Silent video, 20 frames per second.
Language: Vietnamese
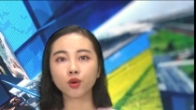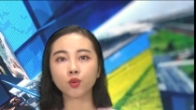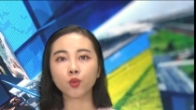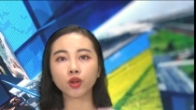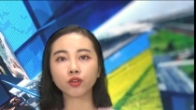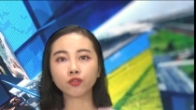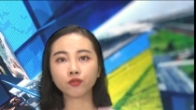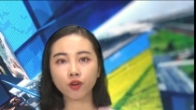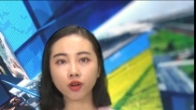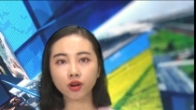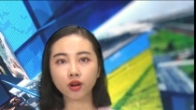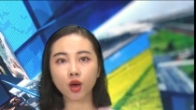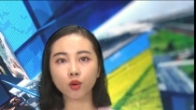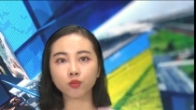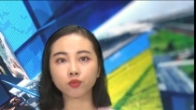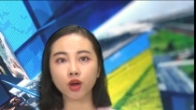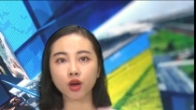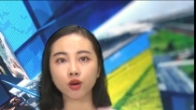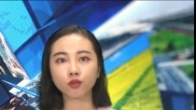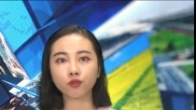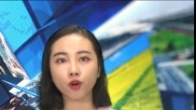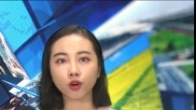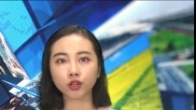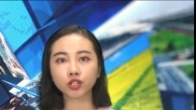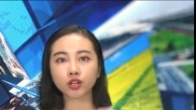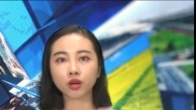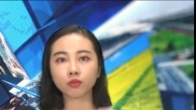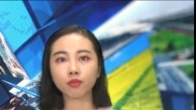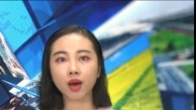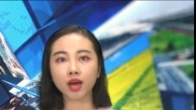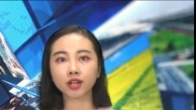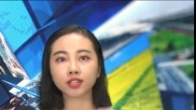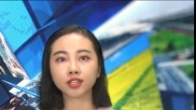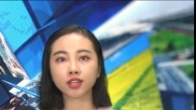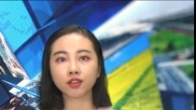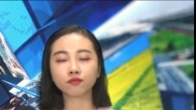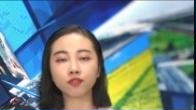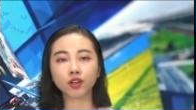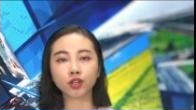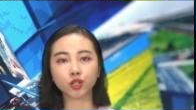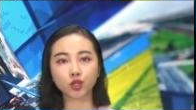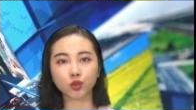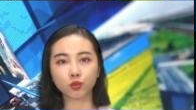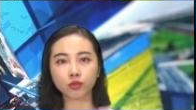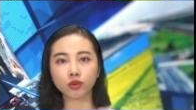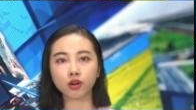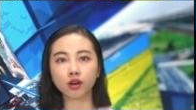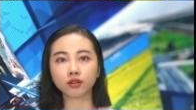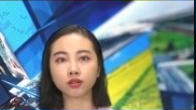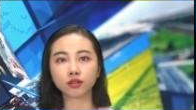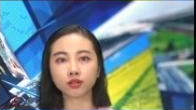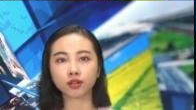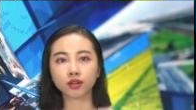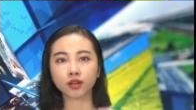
Nguyễn Phước Lộc, Phó trưởng Ban Dân vận Trung ương,